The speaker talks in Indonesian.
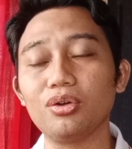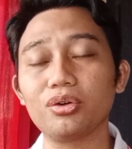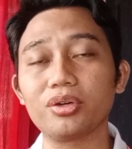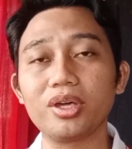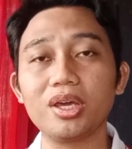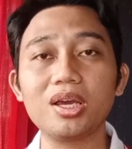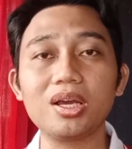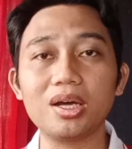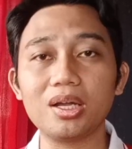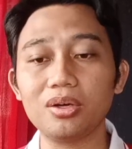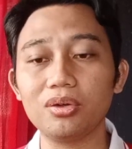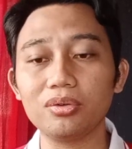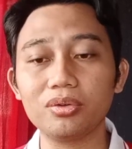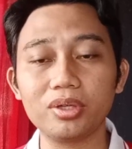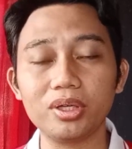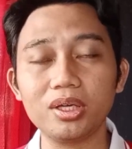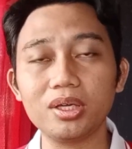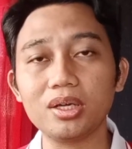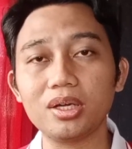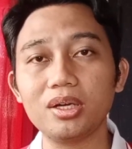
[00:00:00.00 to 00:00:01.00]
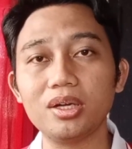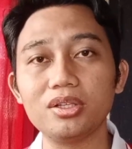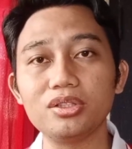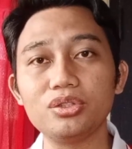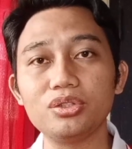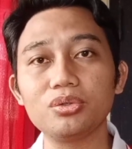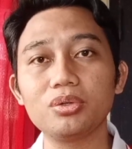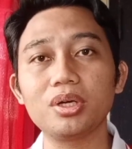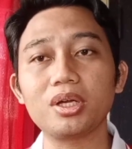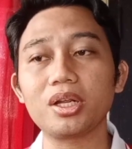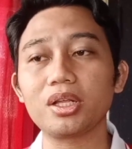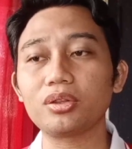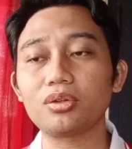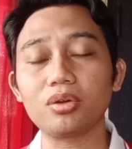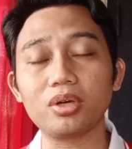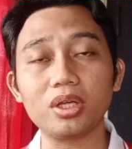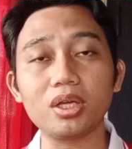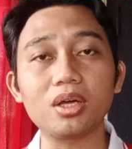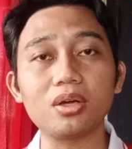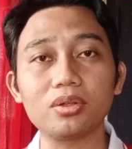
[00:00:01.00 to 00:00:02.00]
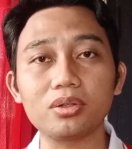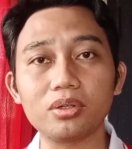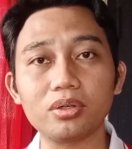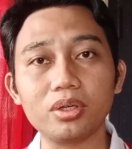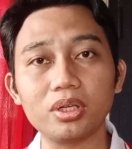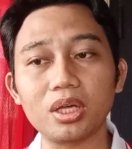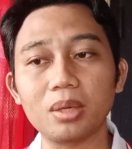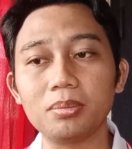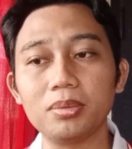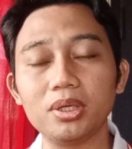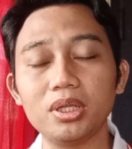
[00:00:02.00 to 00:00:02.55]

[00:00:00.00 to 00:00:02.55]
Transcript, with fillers: logika-logika dan juga retorika-retorika